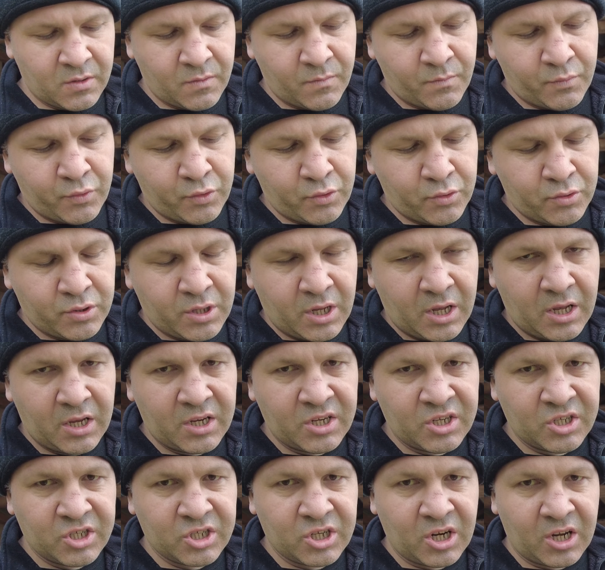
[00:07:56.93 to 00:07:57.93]
Bunu da
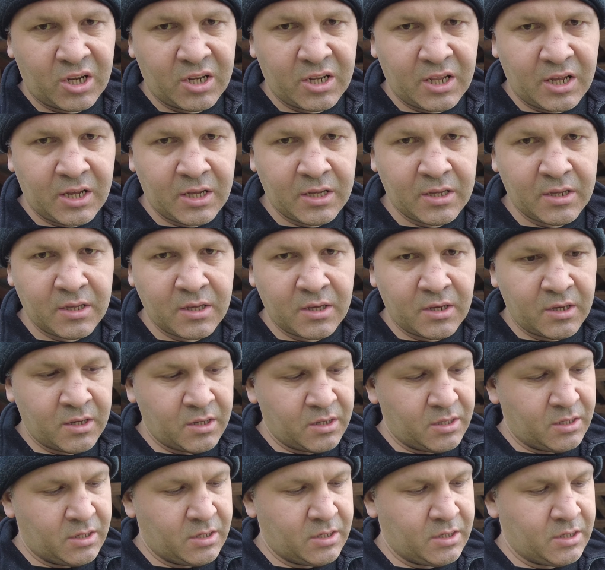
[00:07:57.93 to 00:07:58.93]
inşallah
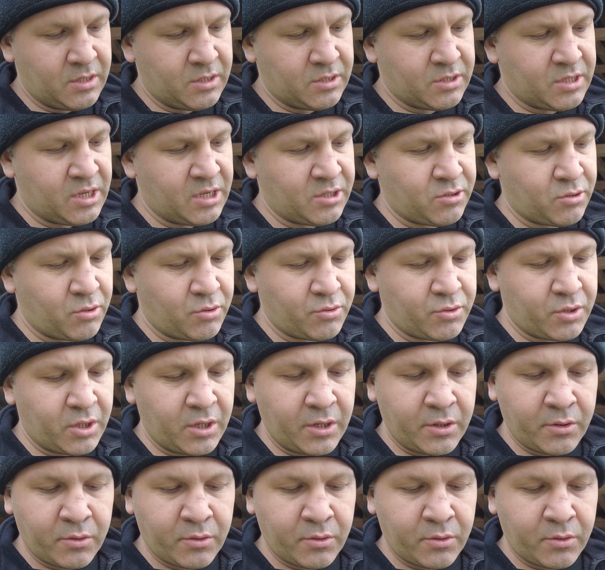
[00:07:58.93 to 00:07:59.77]
e, sezonda